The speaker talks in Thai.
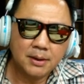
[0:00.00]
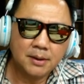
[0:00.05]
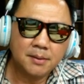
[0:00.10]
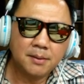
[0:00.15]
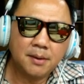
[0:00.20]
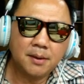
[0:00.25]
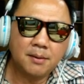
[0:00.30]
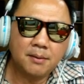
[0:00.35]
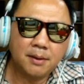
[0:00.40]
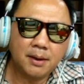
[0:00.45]

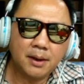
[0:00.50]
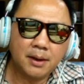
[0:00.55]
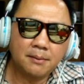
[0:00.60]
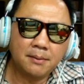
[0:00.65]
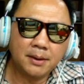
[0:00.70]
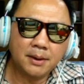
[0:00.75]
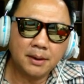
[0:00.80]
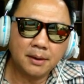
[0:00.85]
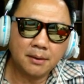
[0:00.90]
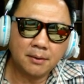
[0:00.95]
เพราะว่ามั
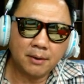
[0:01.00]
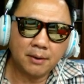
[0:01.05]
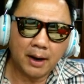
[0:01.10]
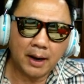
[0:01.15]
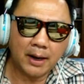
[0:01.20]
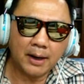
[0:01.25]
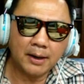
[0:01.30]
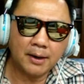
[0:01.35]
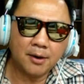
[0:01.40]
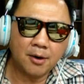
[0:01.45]
นไกล
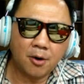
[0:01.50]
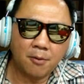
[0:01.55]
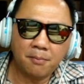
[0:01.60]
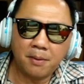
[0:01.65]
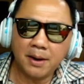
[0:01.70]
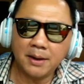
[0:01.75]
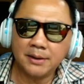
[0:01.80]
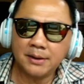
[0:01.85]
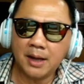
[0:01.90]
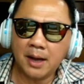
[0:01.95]
ออกไป
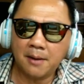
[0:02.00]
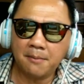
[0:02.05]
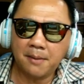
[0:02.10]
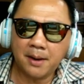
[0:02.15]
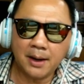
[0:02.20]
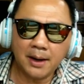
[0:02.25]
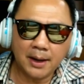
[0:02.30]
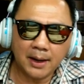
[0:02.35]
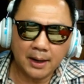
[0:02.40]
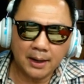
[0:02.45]
จากมา
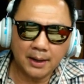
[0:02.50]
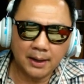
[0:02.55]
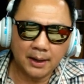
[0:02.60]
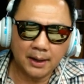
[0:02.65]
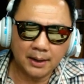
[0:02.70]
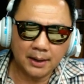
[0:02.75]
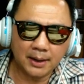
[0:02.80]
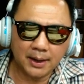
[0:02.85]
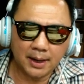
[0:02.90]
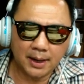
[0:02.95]
เลย์อีก
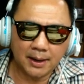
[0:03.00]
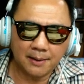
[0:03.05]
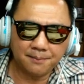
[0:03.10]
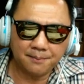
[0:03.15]
นะครับ